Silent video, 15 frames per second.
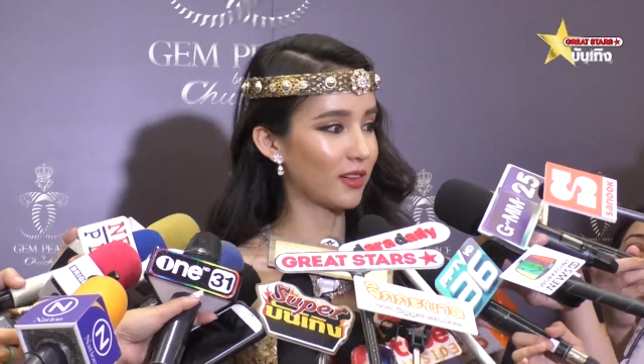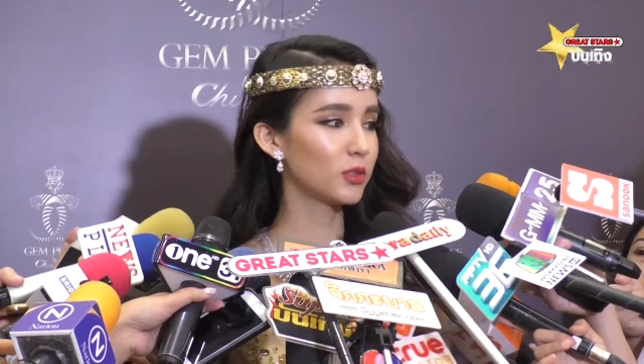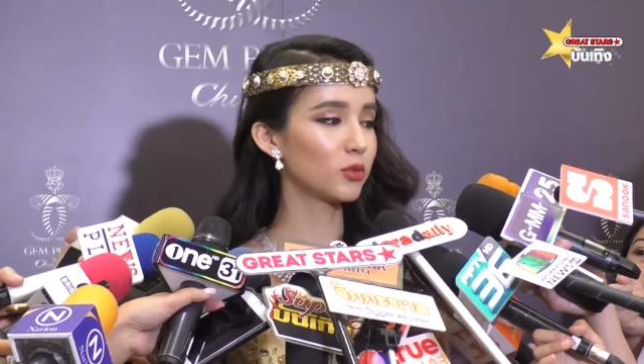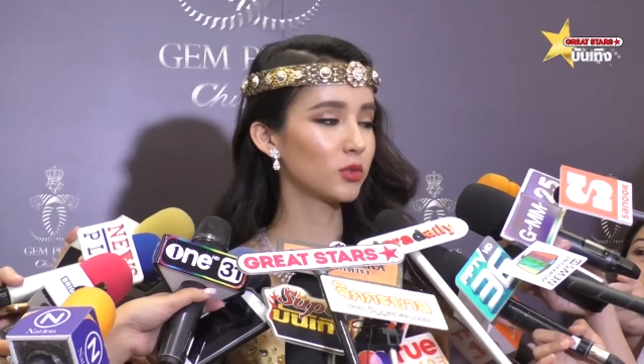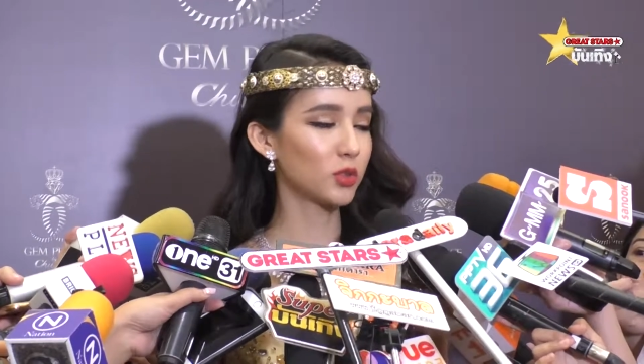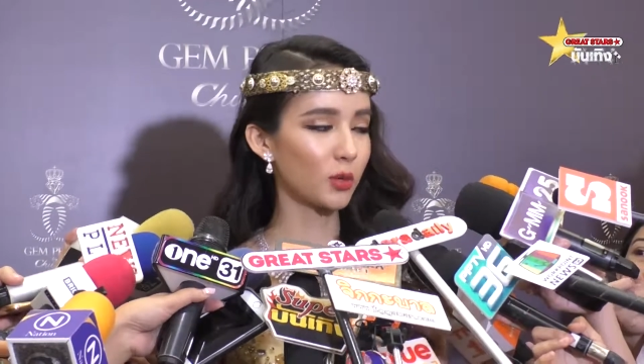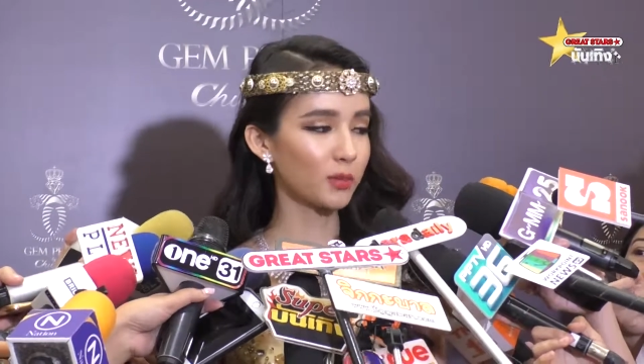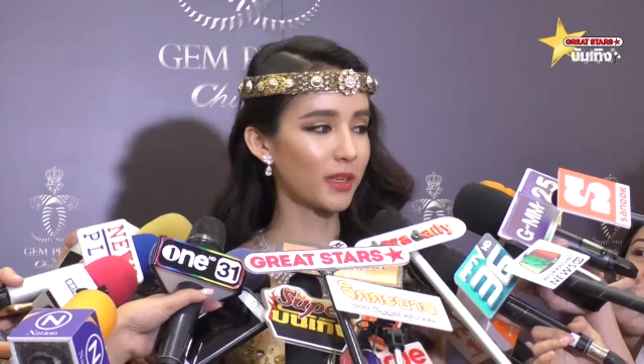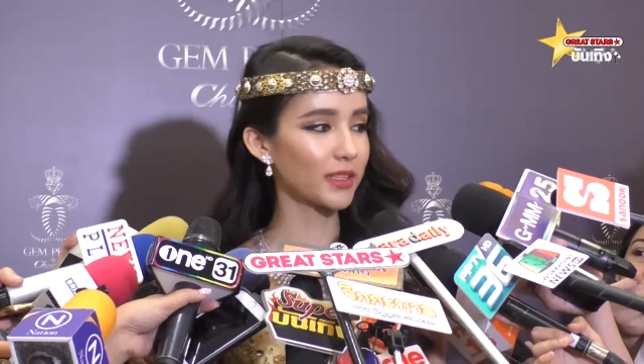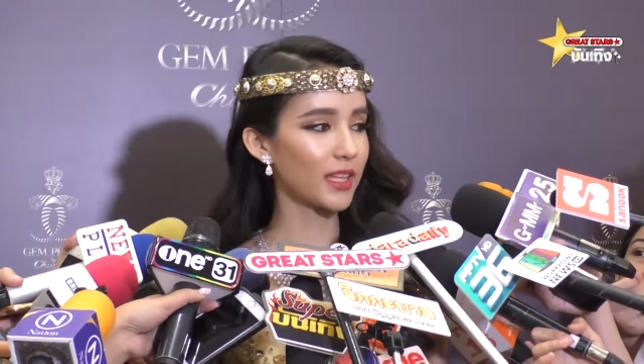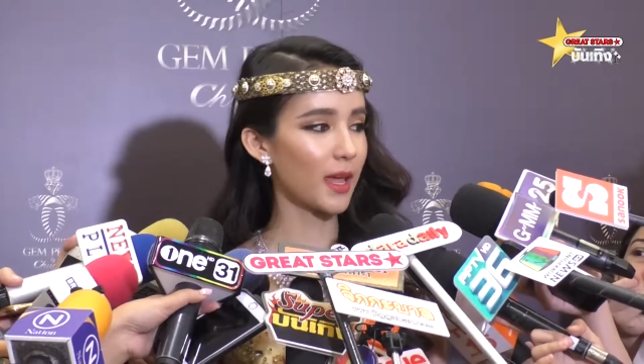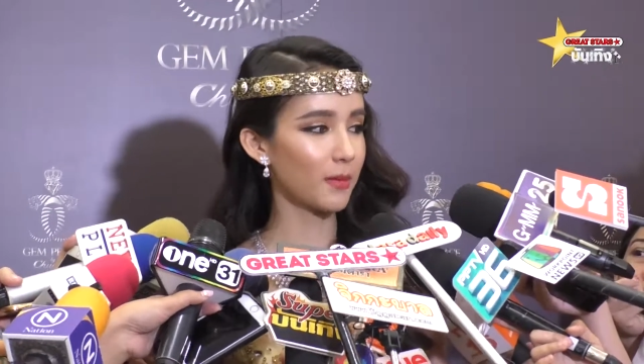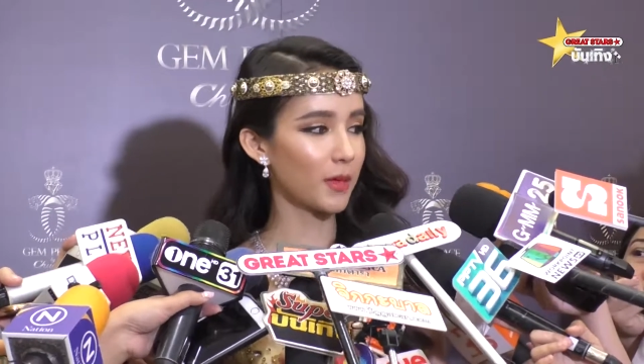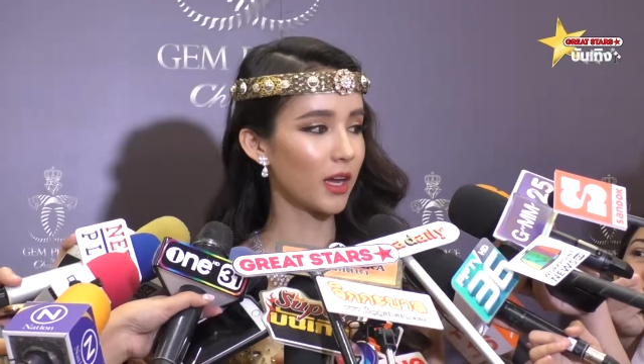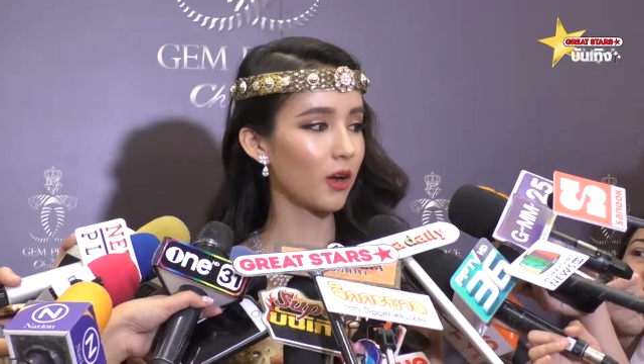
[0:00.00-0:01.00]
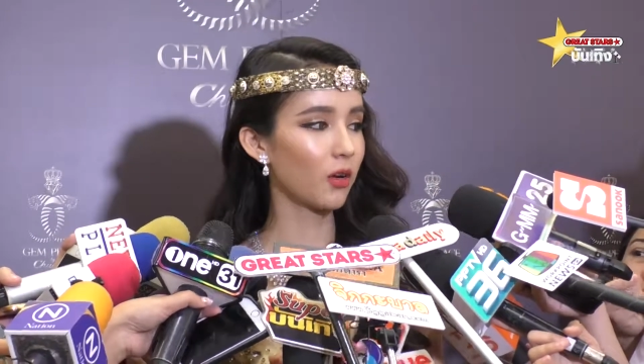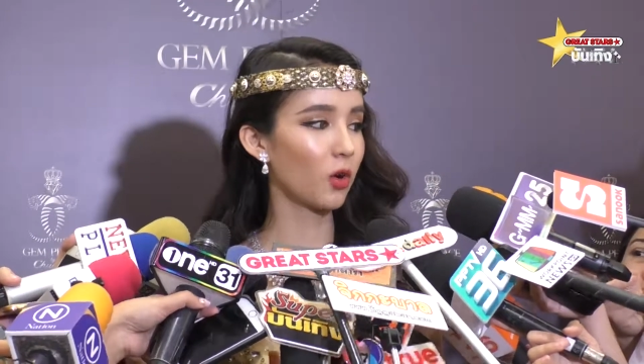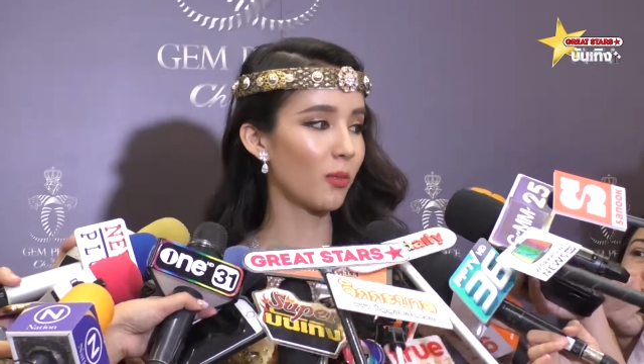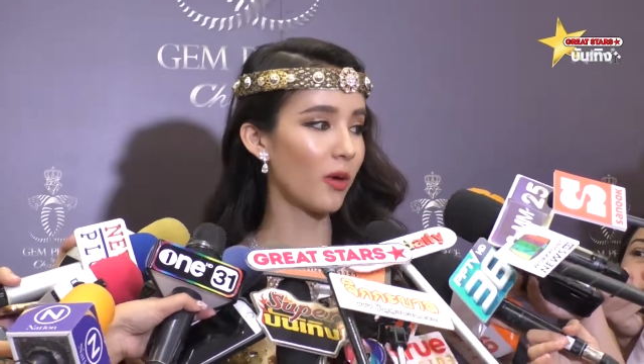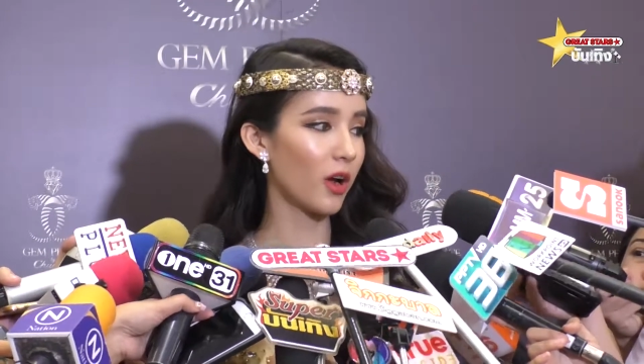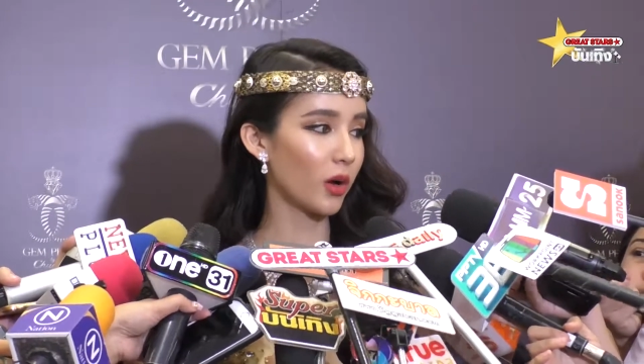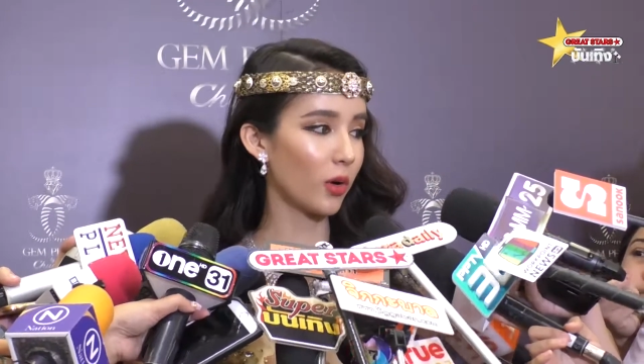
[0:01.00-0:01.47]
หนูจบตั้งแต่พี่เขาโท
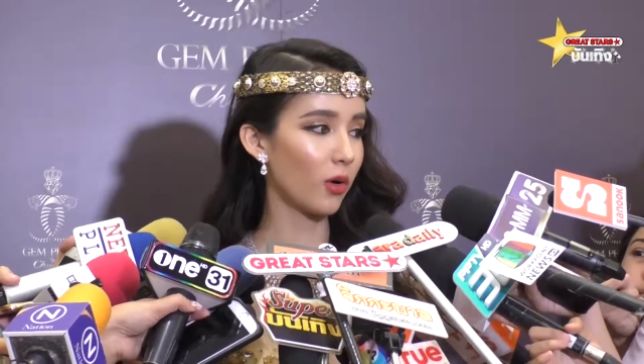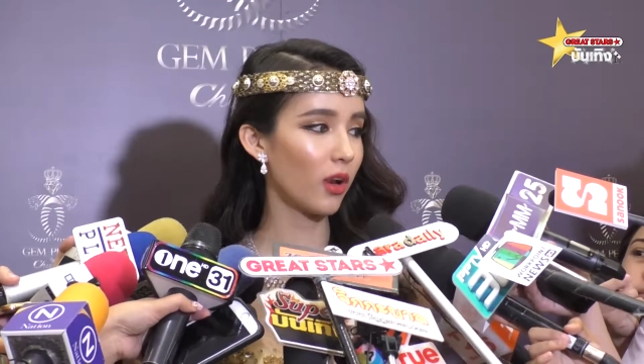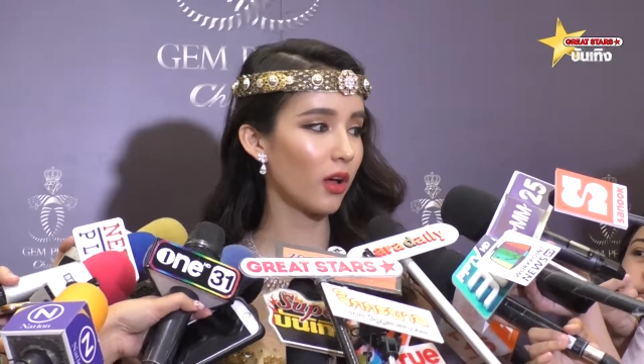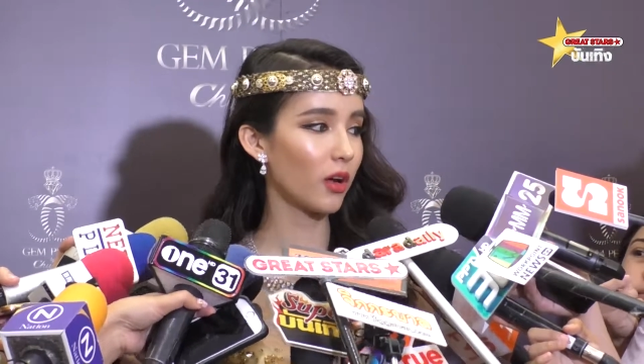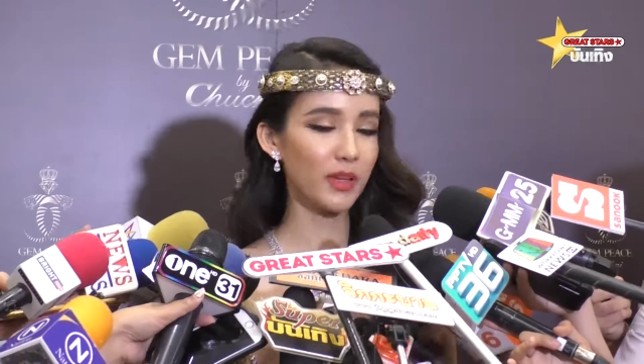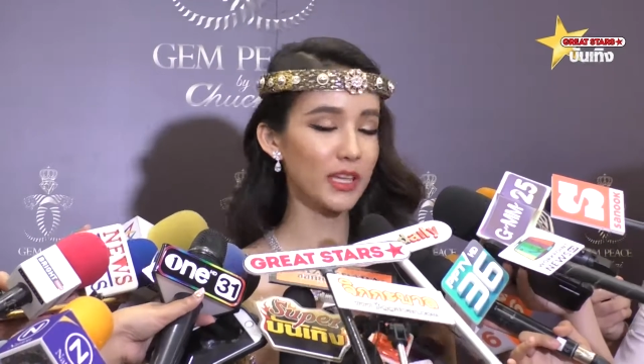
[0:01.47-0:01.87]
รมาขอโทษแล้ว